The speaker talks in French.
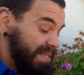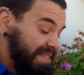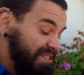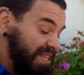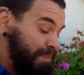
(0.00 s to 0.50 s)

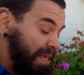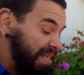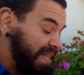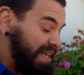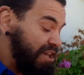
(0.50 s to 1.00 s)
C'est dans ces
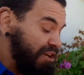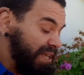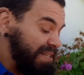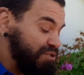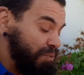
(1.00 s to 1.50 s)
pays d'ailleurs
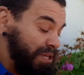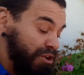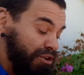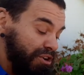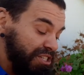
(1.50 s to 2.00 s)
qu'elles ont pris
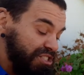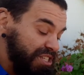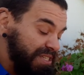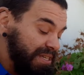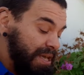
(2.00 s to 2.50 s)
leur
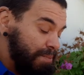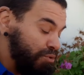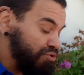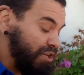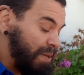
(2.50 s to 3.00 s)
origine,
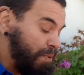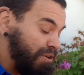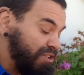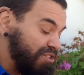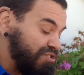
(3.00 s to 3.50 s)
pour se
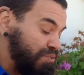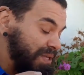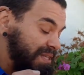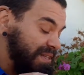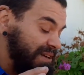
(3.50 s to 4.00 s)
répandre
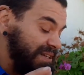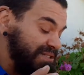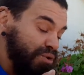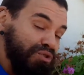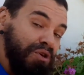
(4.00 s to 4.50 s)
ensuite dans
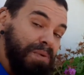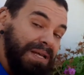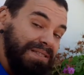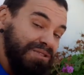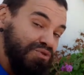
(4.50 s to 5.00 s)
les autres
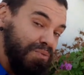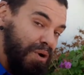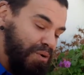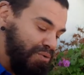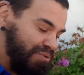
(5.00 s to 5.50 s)
parties du
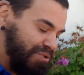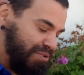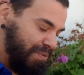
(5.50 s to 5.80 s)
monde.